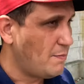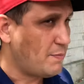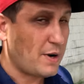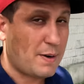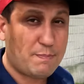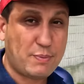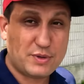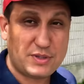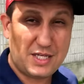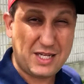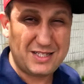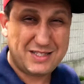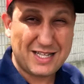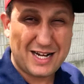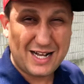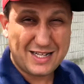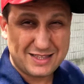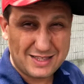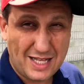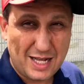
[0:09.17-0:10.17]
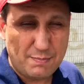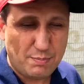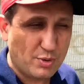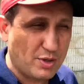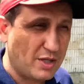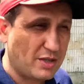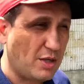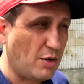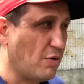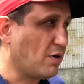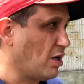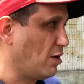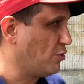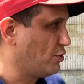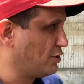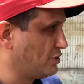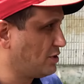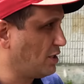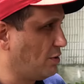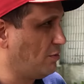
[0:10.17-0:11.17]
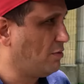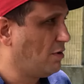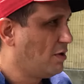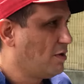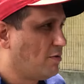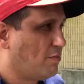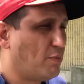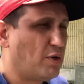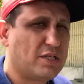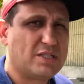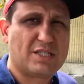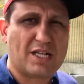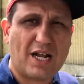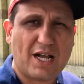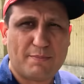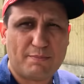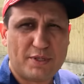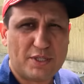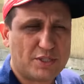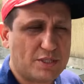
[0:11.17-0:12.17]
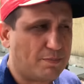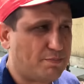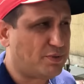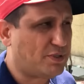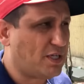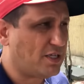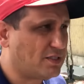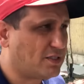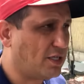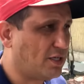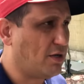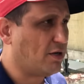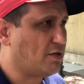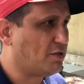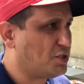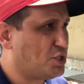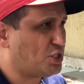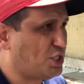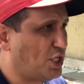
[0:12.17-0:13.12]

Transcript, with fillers: para poder hidratar, porque tá um calorzão. Vou mostrar a bicha pra vocês aí, ó.